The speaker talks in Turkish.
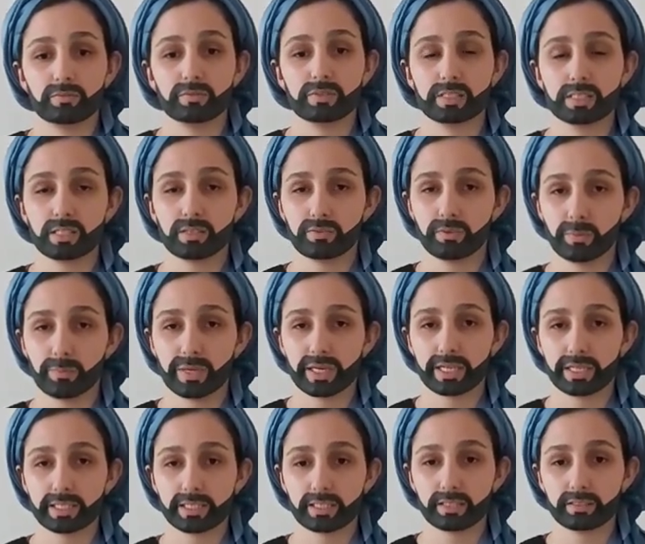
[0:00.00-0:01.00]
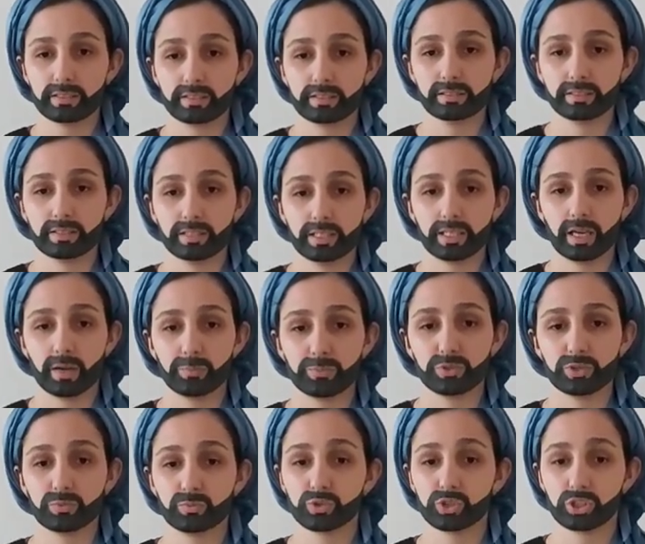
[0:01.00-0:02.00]
Fizik ve mekanik alanında
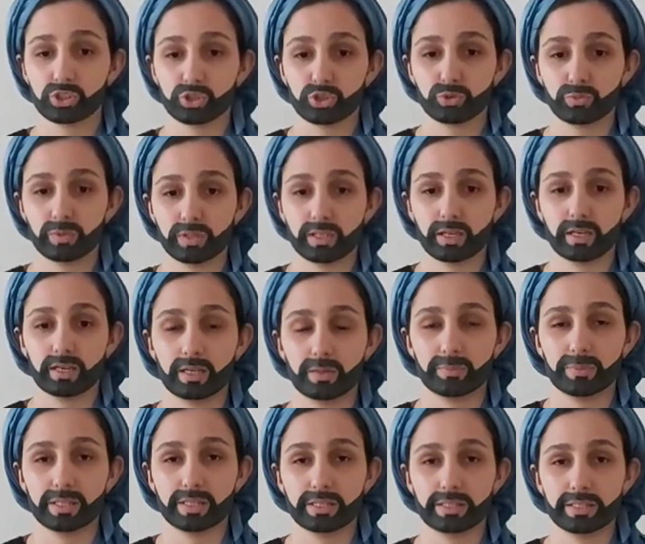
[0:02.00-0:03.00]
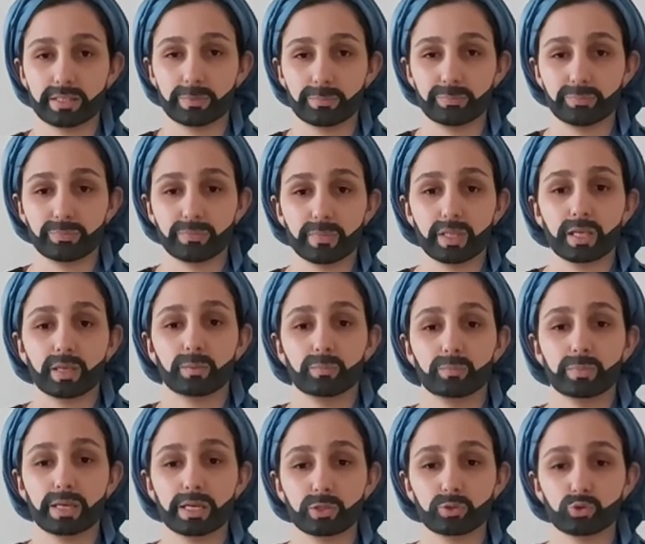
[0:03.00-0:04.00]
yaptığım çalışmalarla bilinirim.
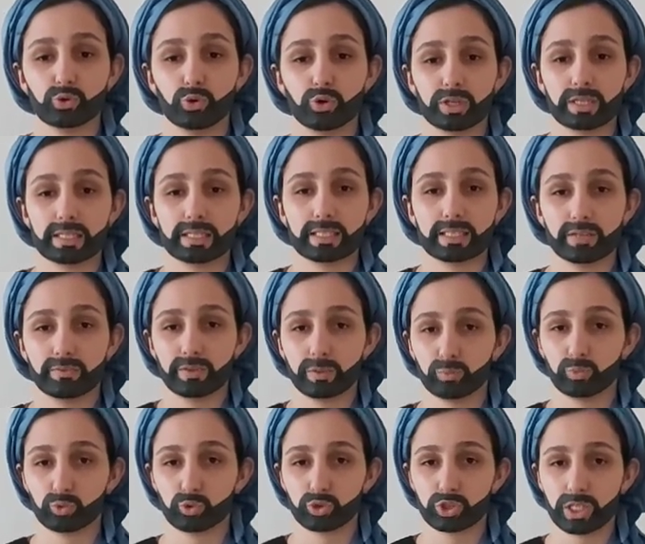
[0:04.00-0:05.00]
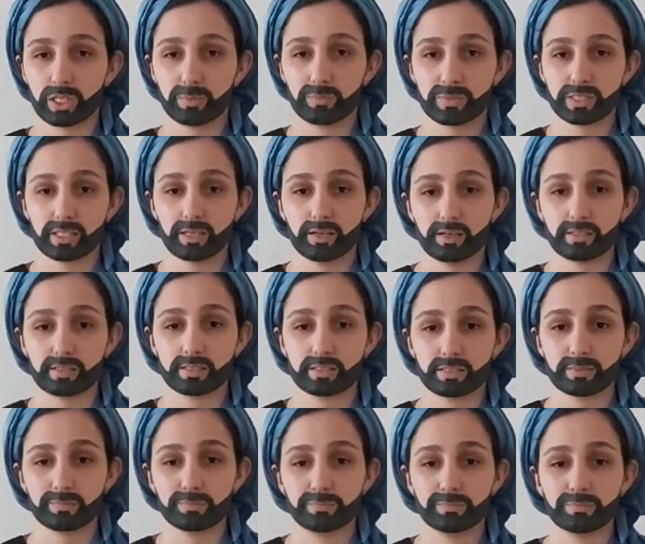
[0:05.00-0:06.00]
Pek çok ilke ve buluşa imza
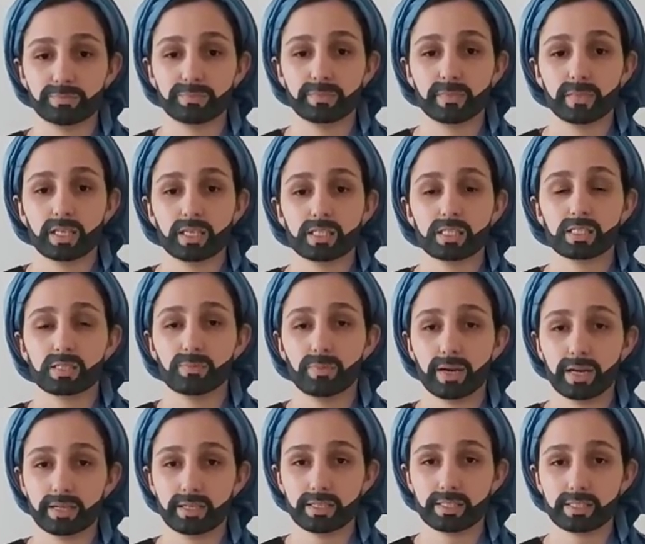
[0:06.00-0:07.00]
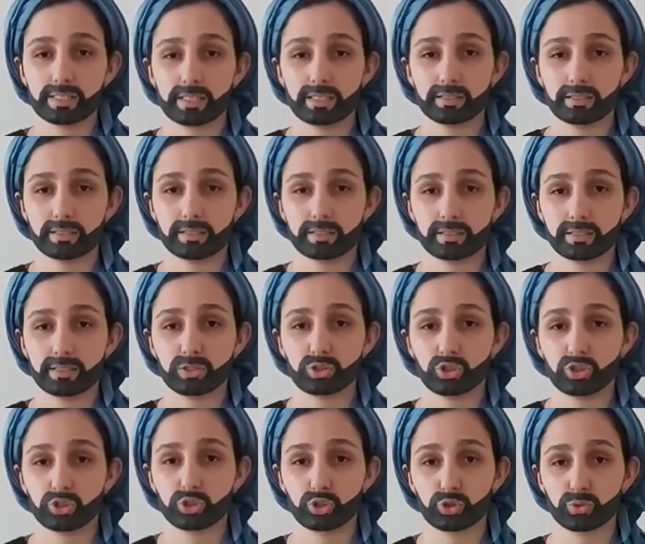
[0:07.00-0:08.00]
attım sibernetik alanında
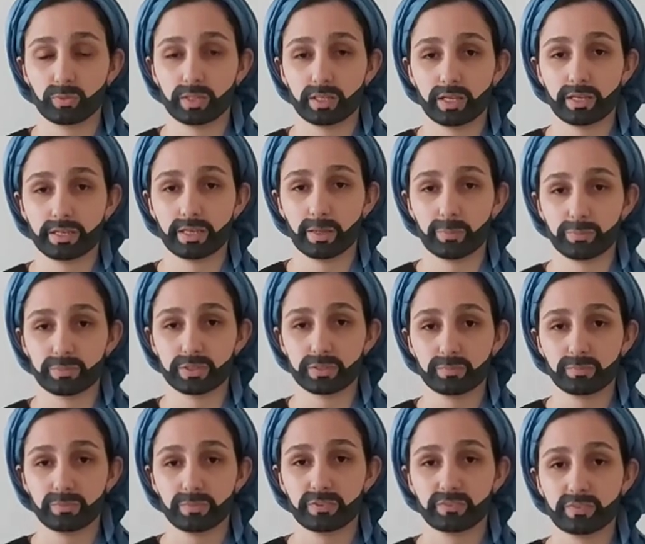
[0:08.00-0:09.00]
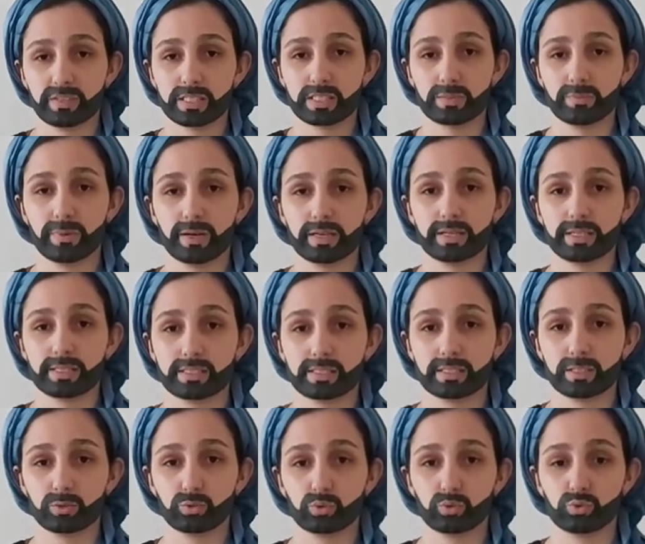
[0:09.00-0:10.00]
çalışmalar yaptım ve
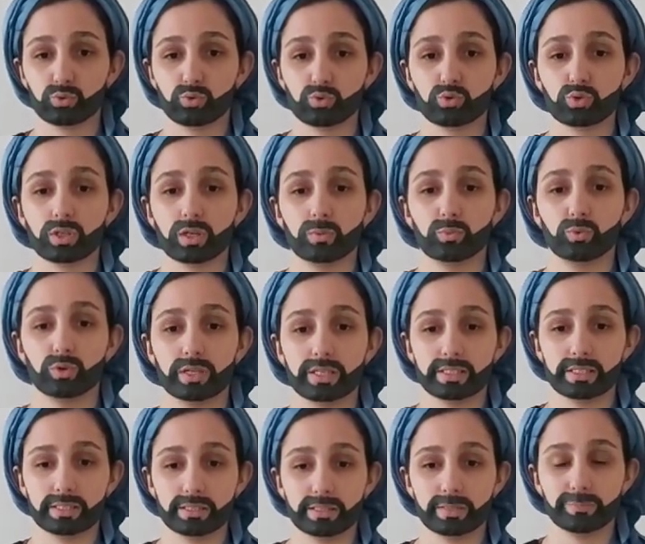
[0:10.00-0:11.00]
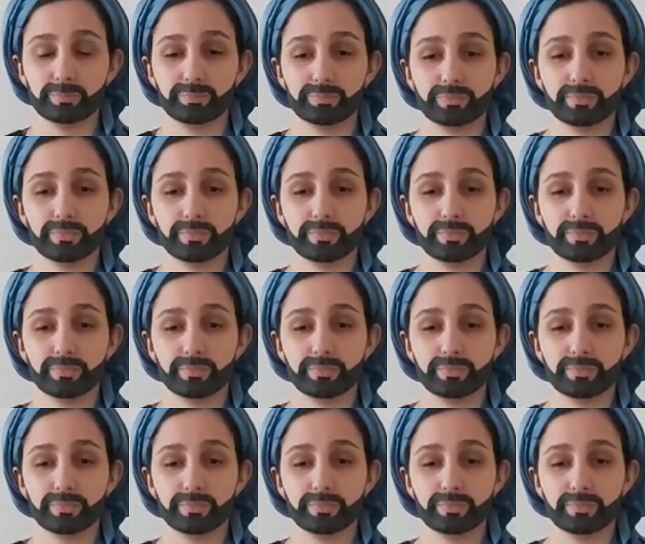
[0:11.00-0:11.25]
sibernetiğin kurucusu kabul edildim.